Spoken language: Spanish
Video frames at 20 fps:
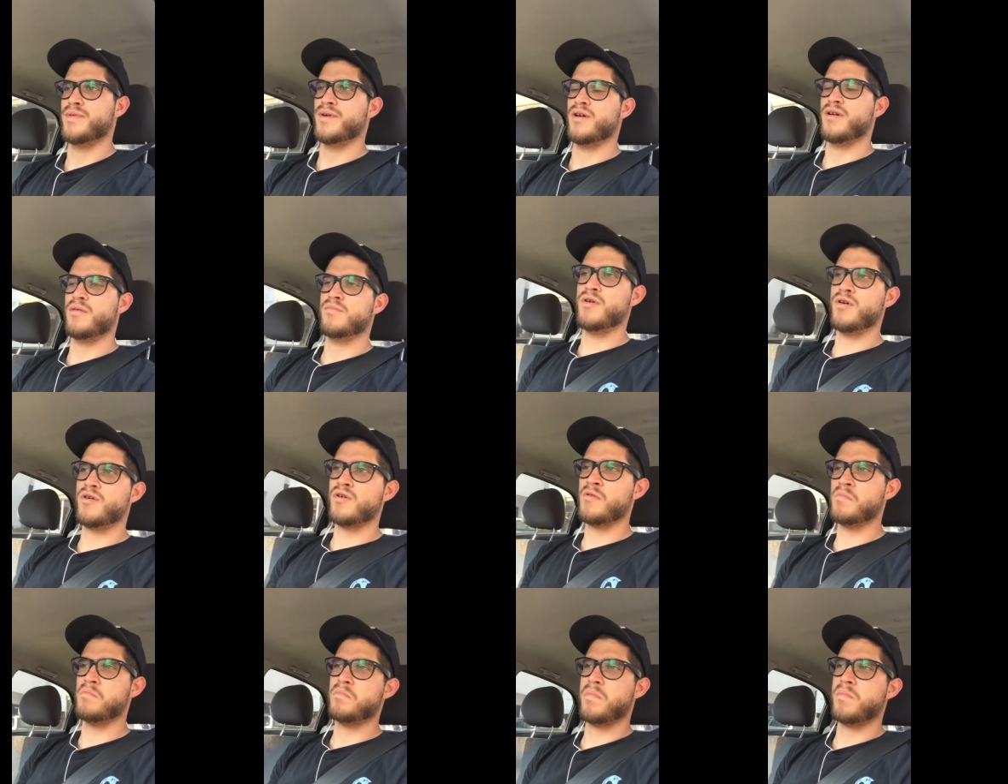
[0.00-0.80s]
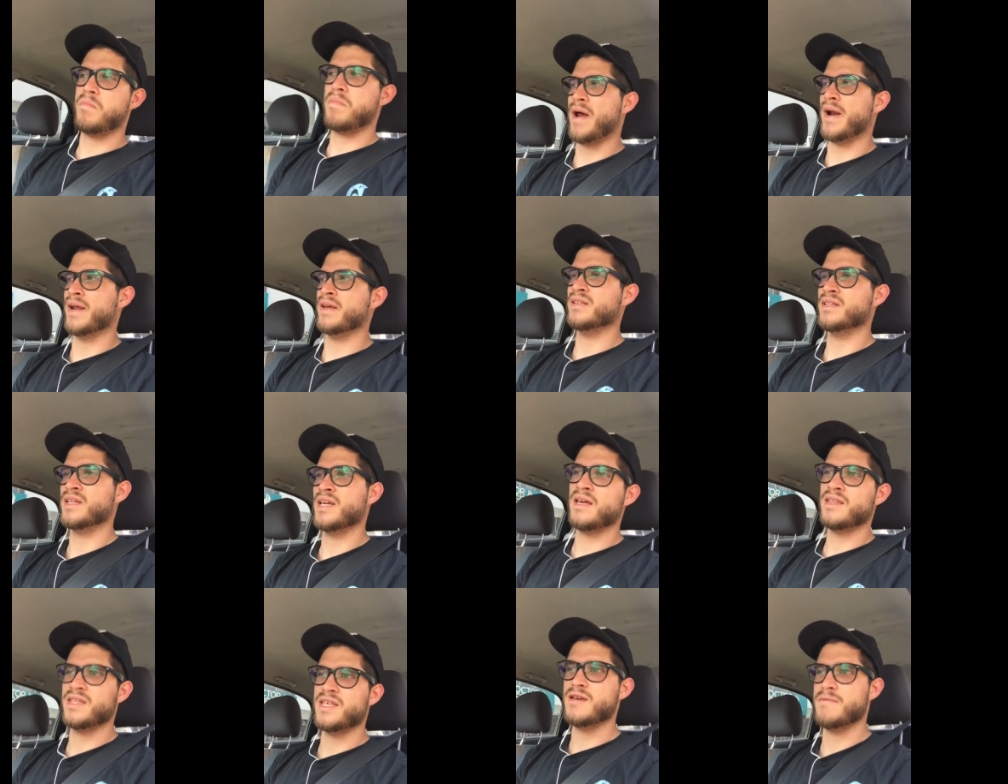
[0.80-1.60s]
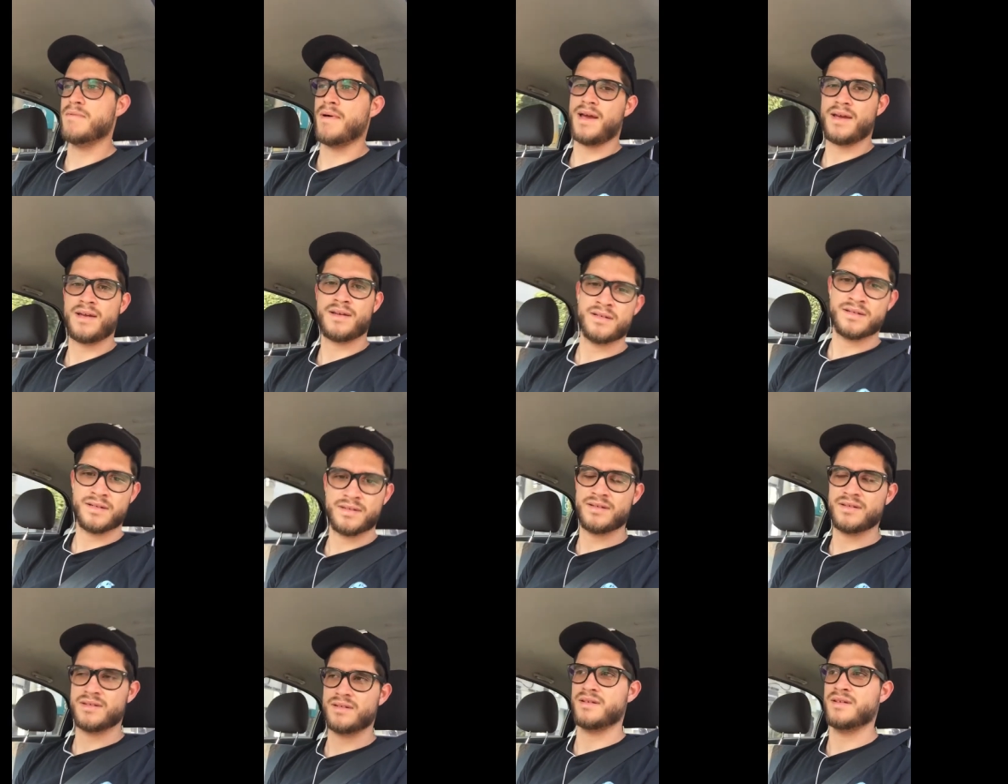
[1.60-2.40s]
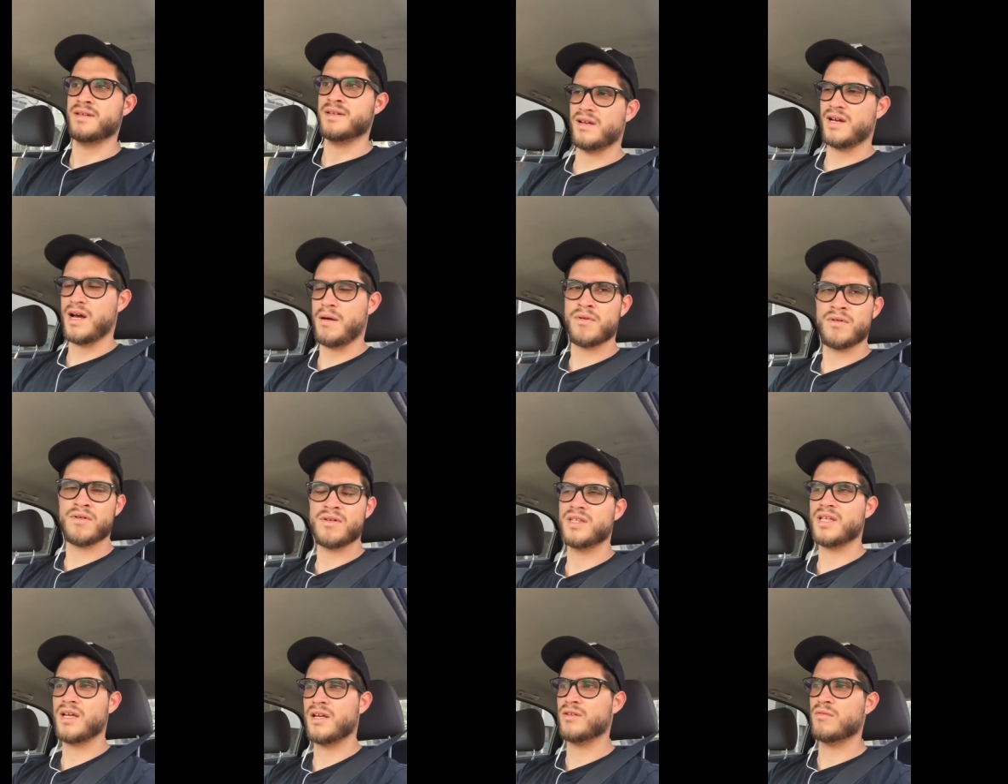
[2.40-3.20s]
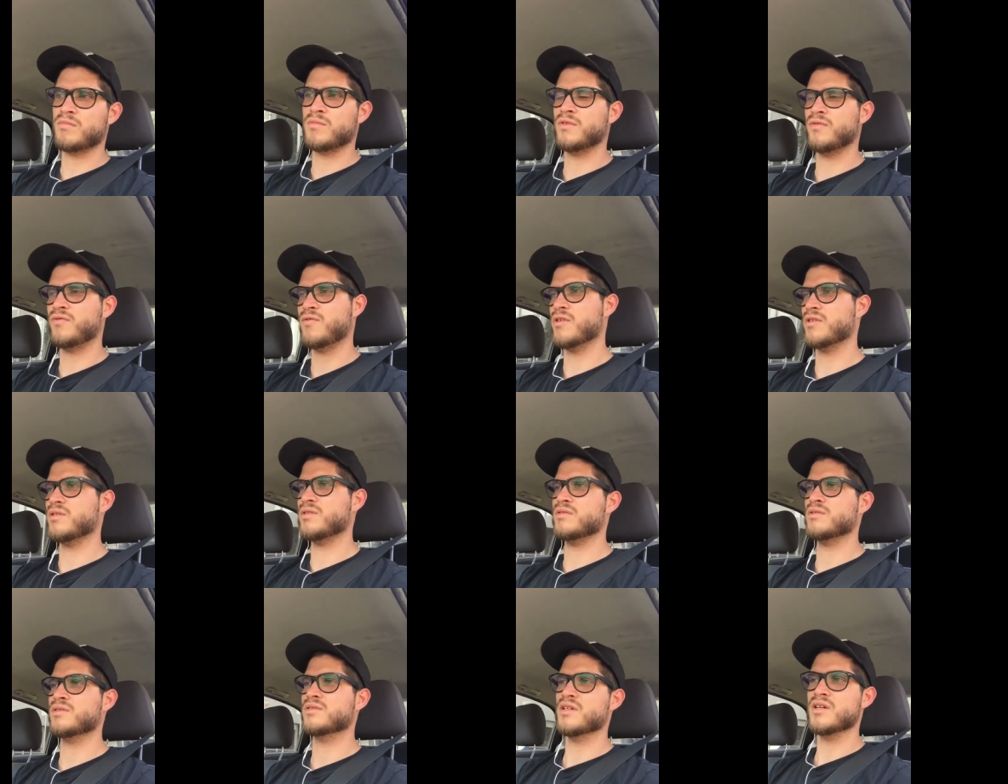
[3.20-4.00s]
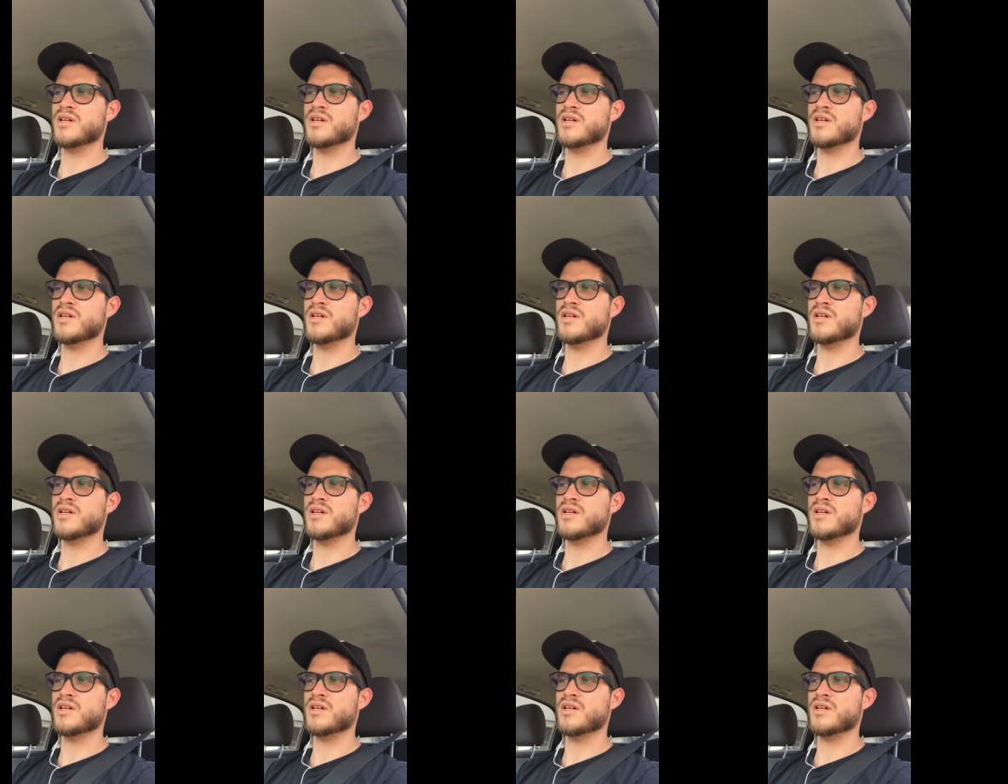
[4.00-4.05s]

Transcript: Pero el morro parecía diva. El cabrón estaba tomando fotos.